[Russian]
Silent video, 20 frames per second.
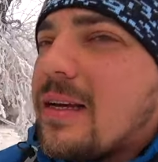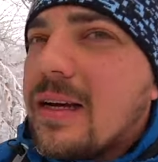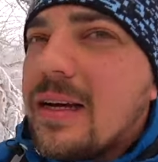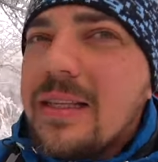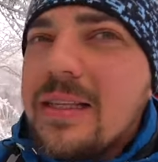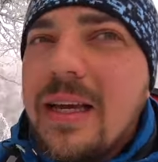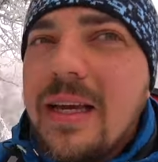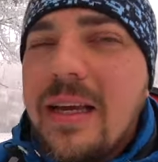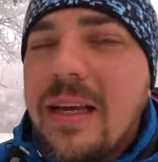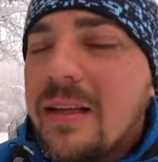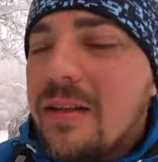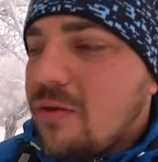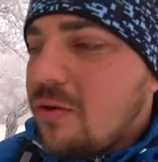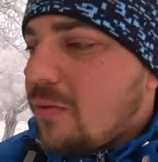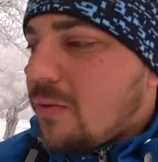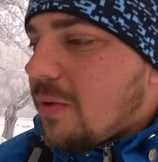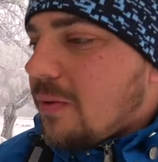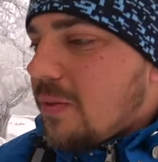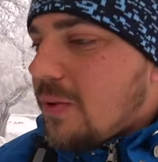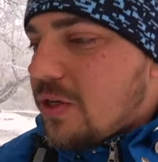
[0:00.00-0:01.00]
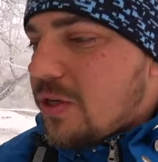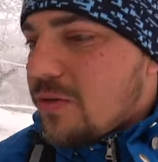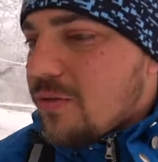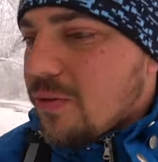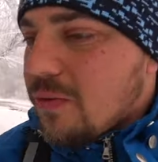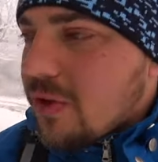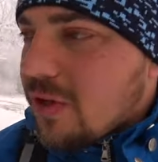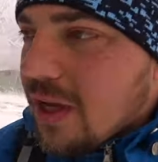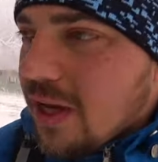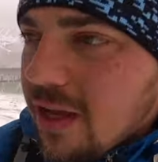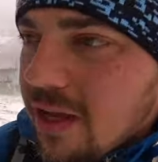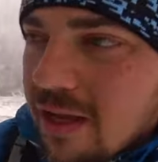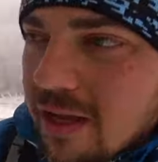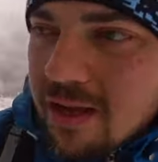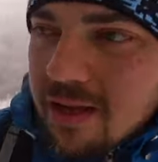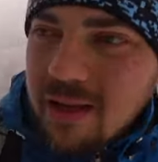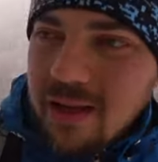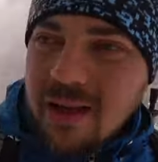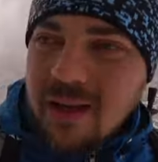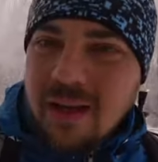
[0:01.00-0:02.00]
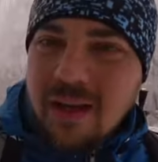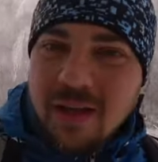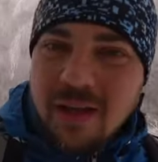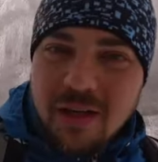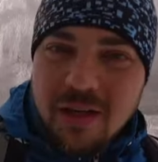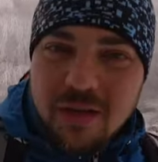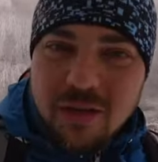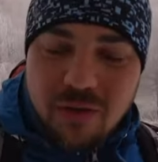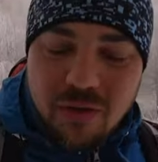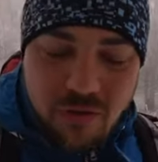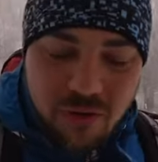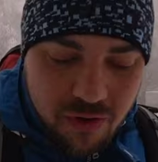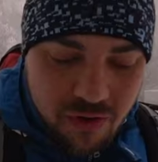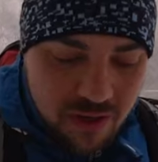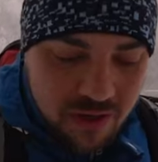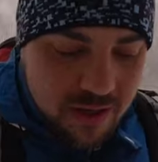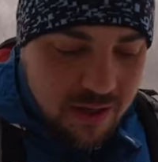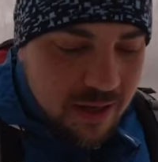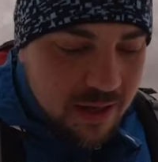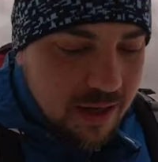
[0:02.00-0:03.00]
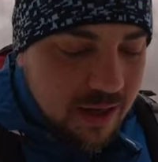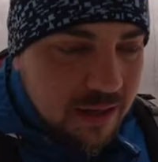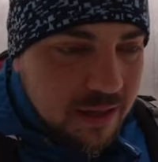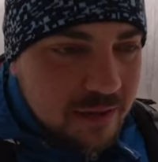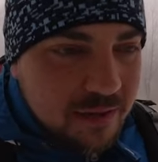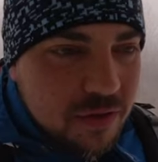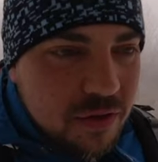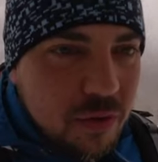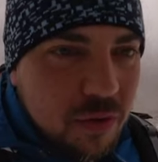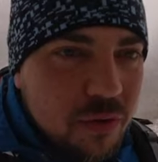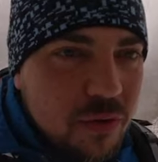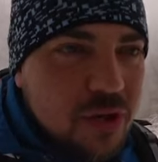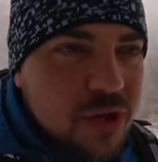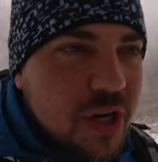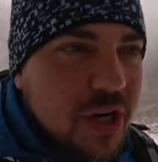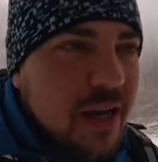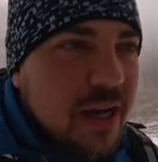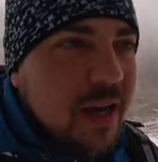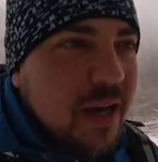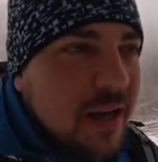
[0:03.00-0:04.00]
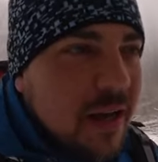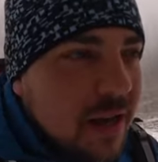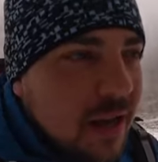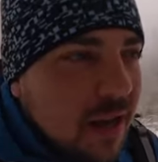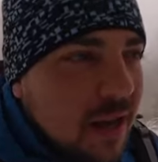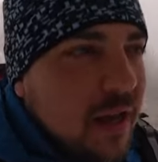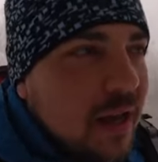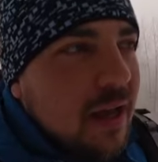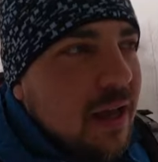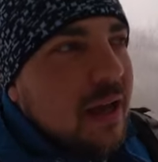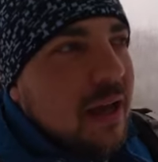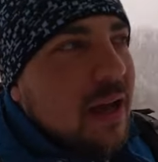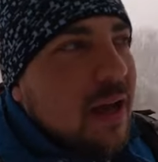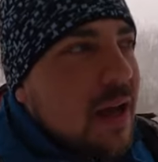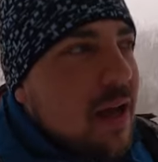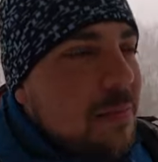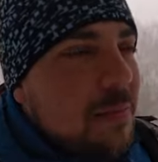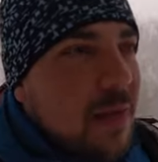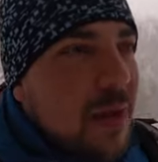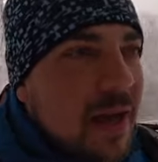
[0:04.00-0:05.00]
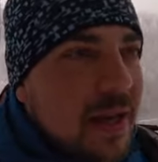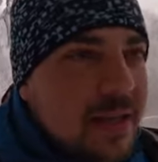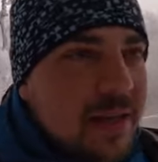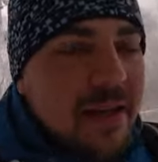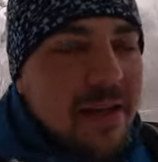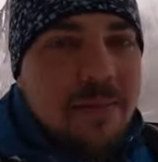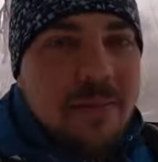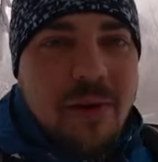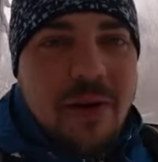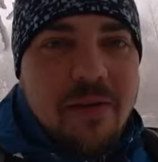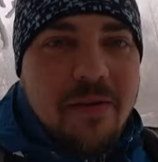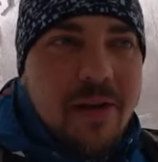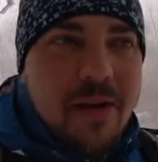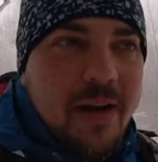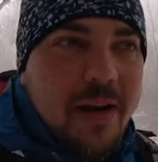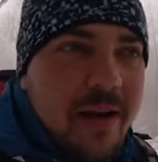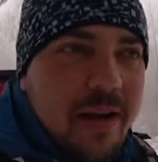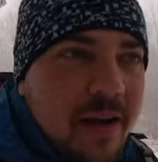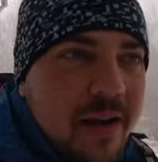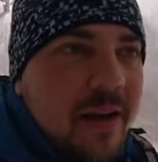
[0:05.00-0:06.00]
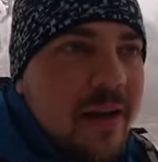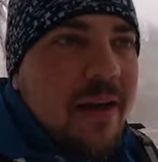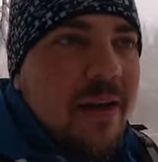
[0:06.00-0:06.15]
Хотя я думал почему-то, что это все уже опять привели